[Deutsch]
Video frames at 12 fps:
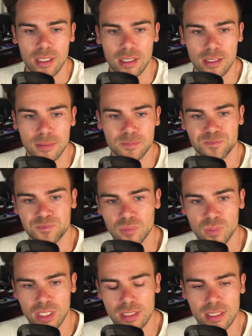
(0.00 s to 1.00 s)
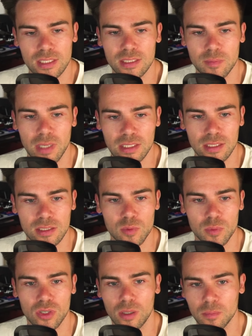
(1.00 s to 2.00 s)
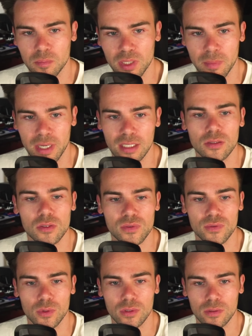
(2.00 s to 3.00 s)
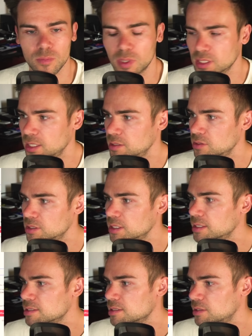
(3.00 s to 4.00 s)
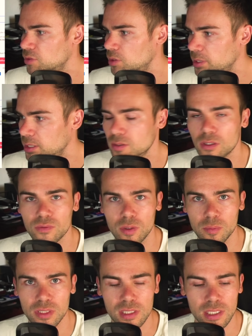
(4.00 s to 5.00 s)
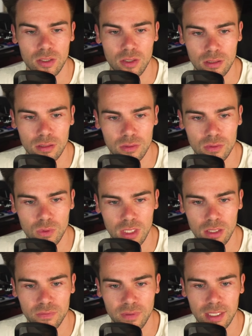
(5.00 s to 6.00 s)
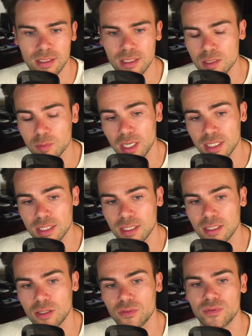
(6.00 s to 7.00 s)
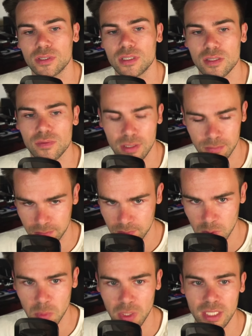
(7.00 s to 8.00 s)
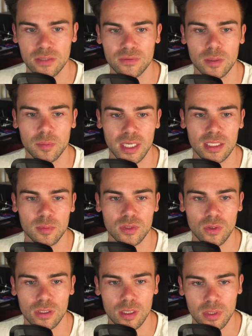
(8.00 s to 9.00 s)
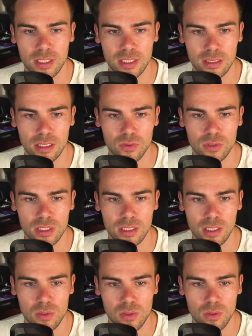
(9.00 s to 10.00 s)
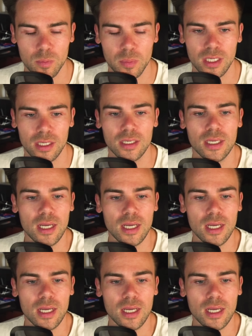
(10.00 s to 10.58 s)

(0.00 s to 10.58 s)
ähm, tatsächlich den Markt dann zu bekommen per Marktausführung. Man kann ja auch nicht den ganzen Tag vorm Handy oder vorm PC hocken und nur darauf warten, dass der Bereich angelaufen wird. Deswegen im Regelfall Buy-Limit-Order, aber geht natürlich genauso auch per